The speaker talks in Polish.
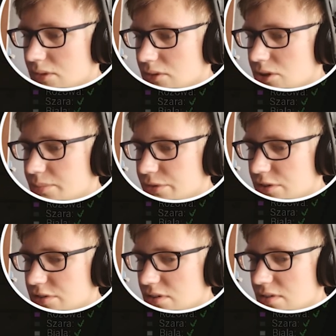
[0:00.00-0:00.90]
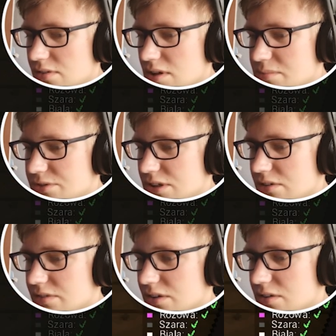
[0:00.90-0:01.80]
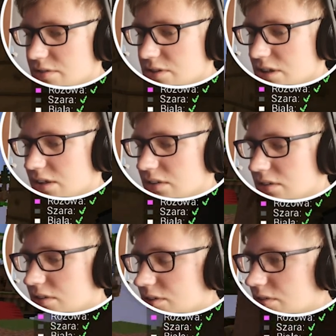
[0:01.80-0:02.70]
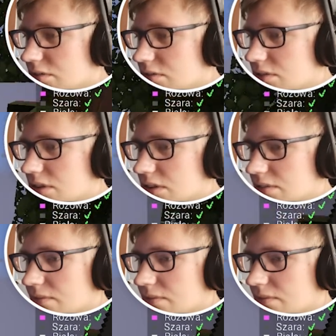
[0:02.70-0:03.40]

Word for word: No możecie zabić tego wertezika i go kurde